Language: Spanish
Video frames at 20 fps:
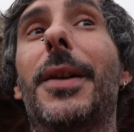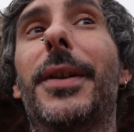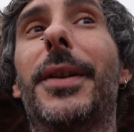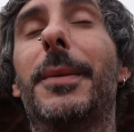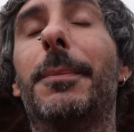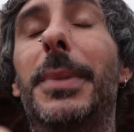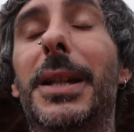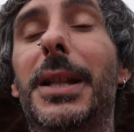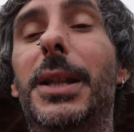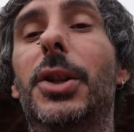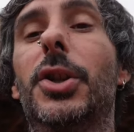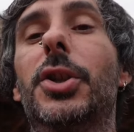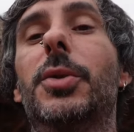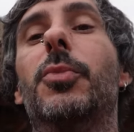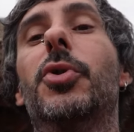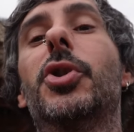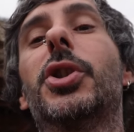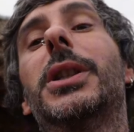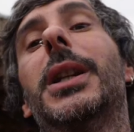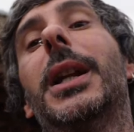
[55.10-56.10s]
hacer vídeos
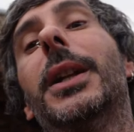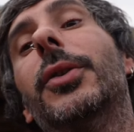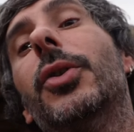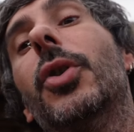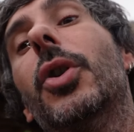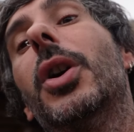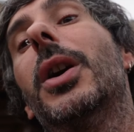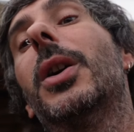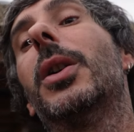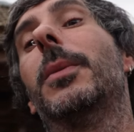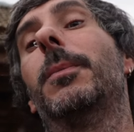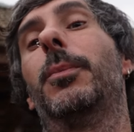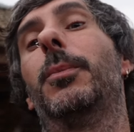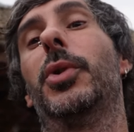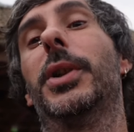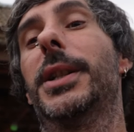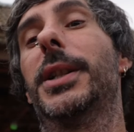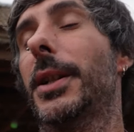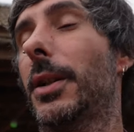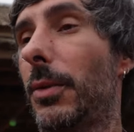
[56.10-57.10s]
mostrando
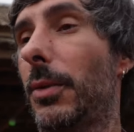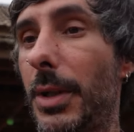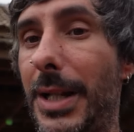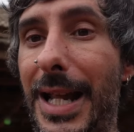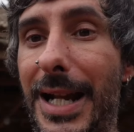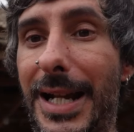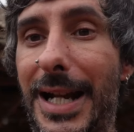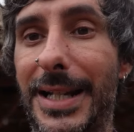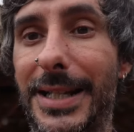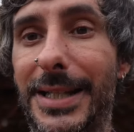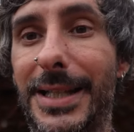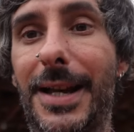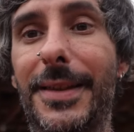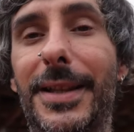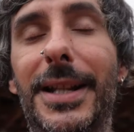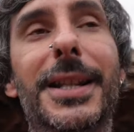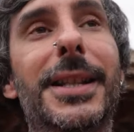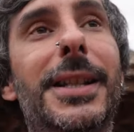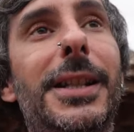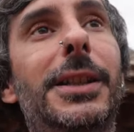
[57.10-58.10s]
pues la calidad
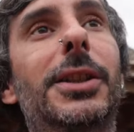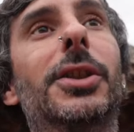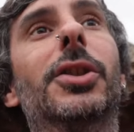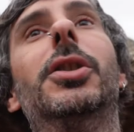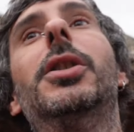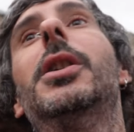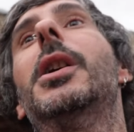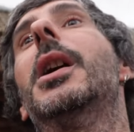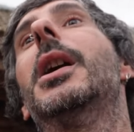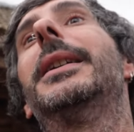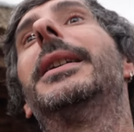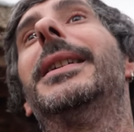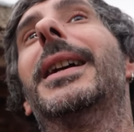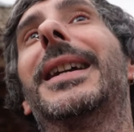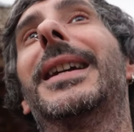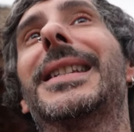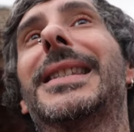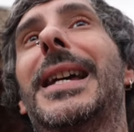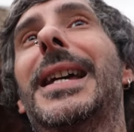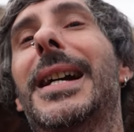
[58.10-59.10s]
del sitio, ya
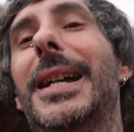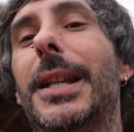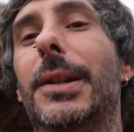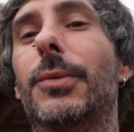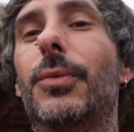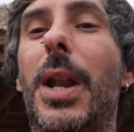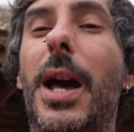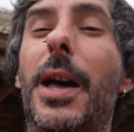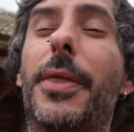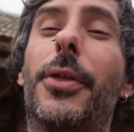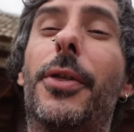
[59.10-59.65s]
que está en una